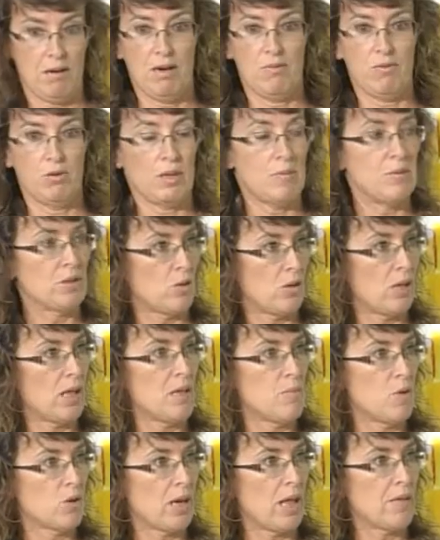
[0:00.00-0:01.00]
fundamento de la
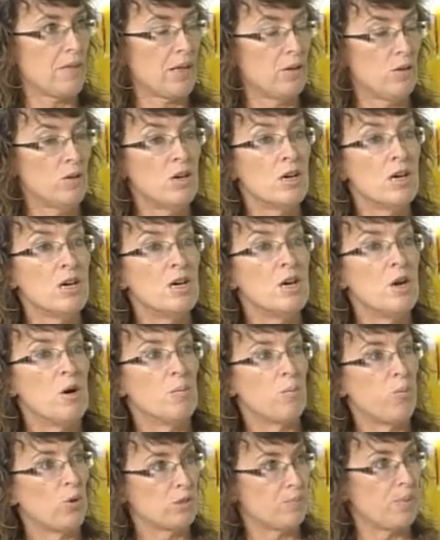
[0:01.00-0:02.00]
democracia, ¿no?
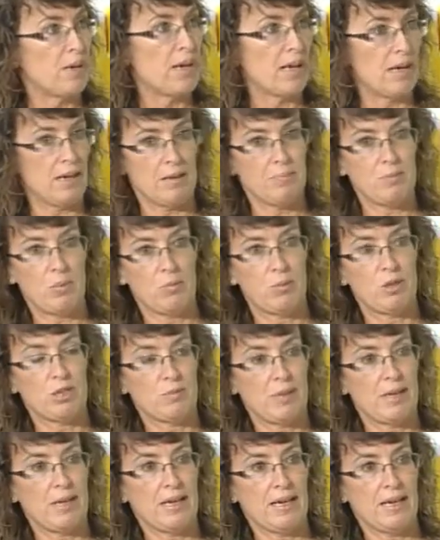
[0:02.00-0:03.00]
Pues para, pues
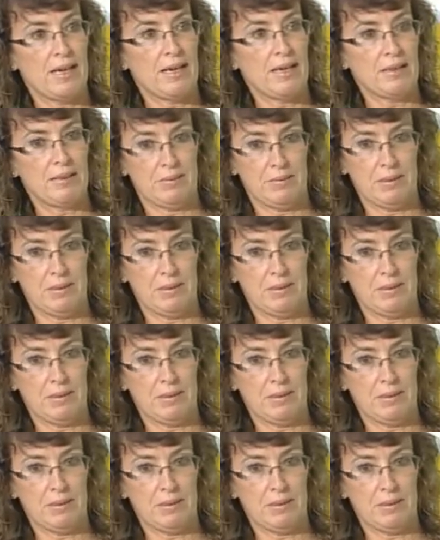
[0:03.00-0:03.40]
para